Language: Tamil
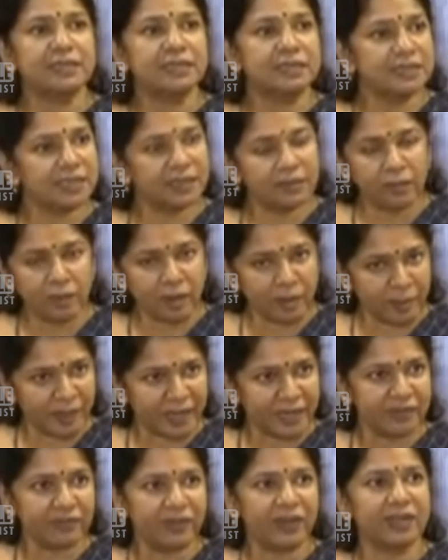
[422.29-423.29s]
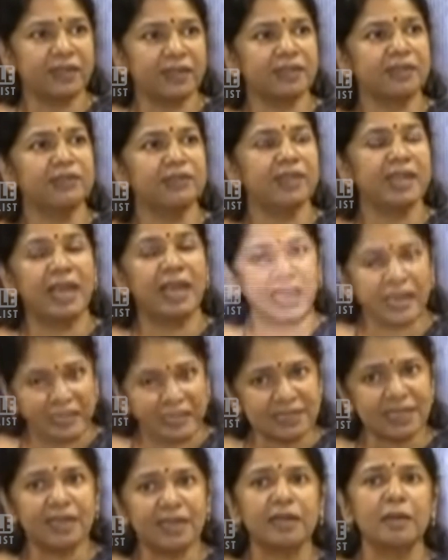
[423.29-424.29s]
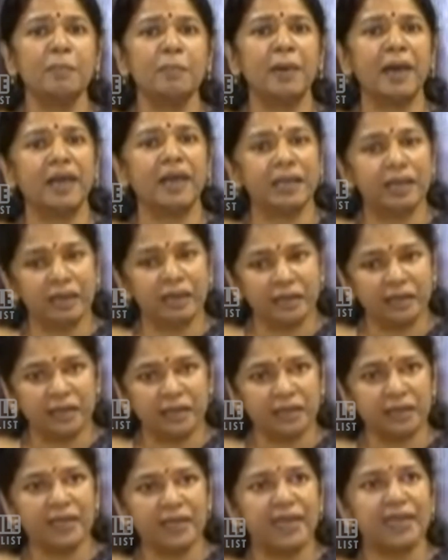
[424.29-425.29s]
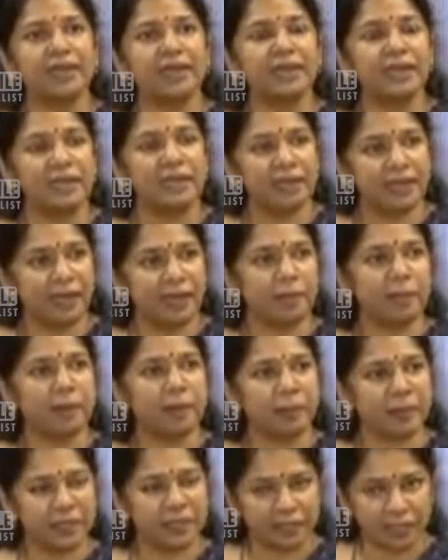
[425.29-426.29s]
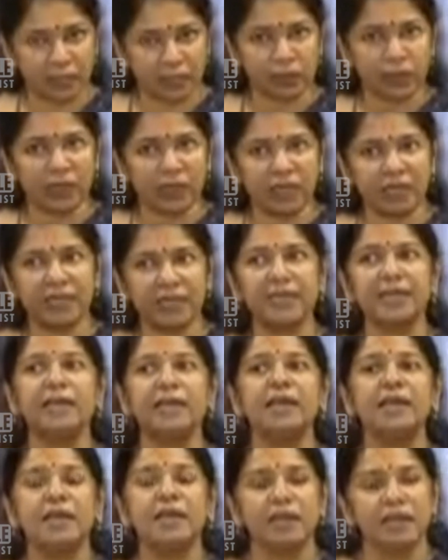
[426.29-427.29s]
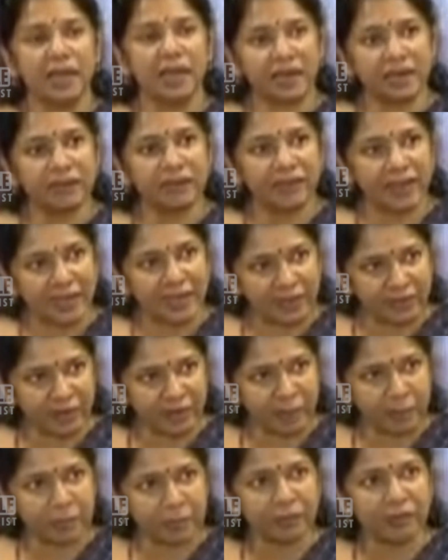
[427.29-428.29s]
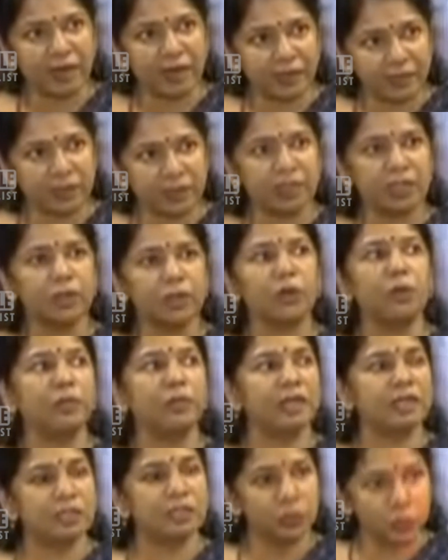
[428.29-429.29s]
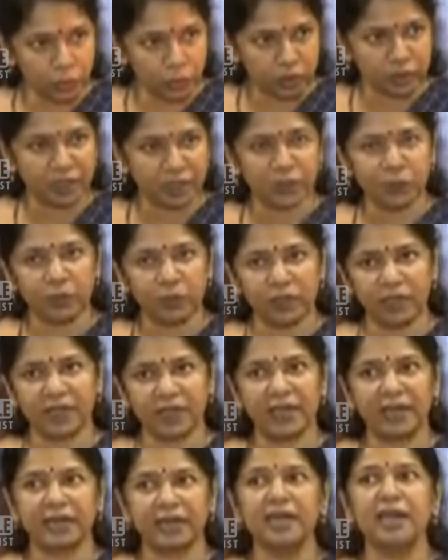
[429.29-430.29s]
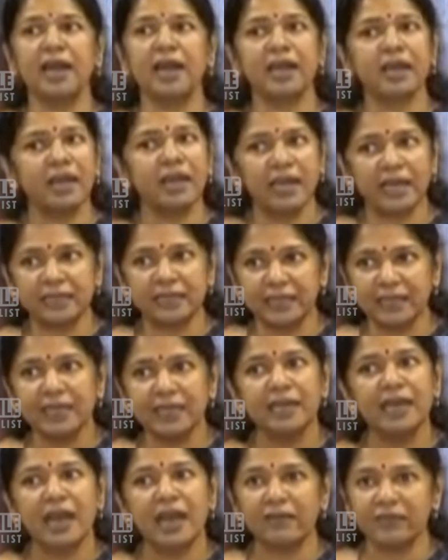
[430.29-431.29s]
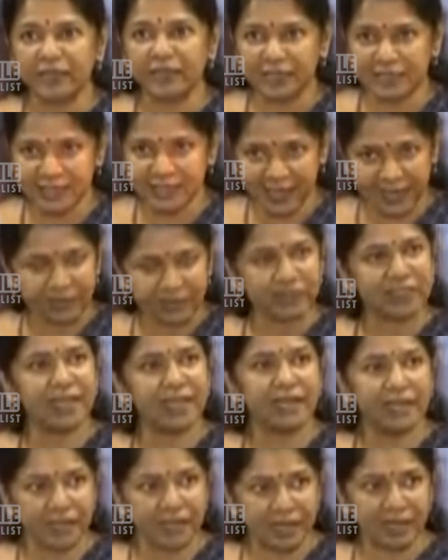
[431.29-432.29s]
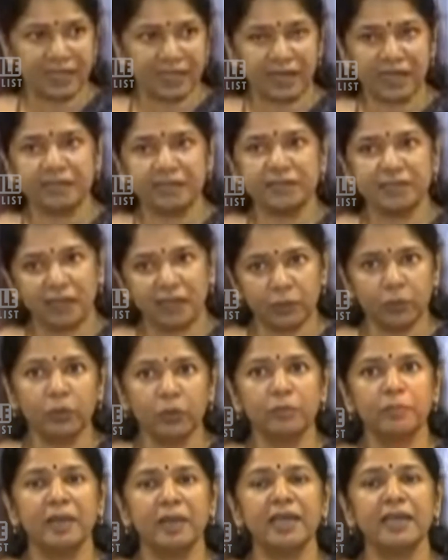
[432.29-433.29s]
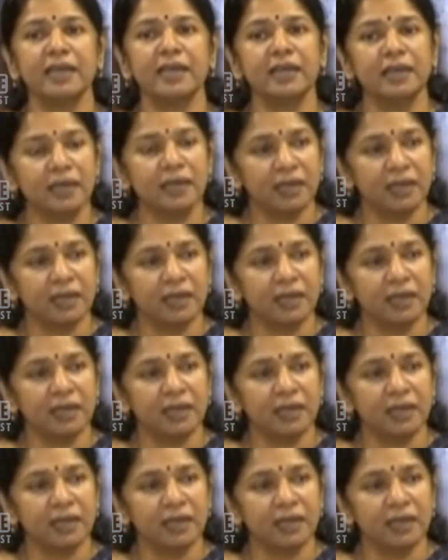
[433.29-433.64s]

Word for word: சந்திச்ச பணி வழங்கவில்லை அரசாங்கம் பல நேரங்களிலே இப்படிப்பட்ட தருணங்களில் நாங்கள் வேலை வாய்ப்பு வழங்குகிறோம் என்று உறுதி கூறுகிறார்கள் ஆனால் அதை அவர்கள் செய்வதே இல்லை அதுதான் உண்மை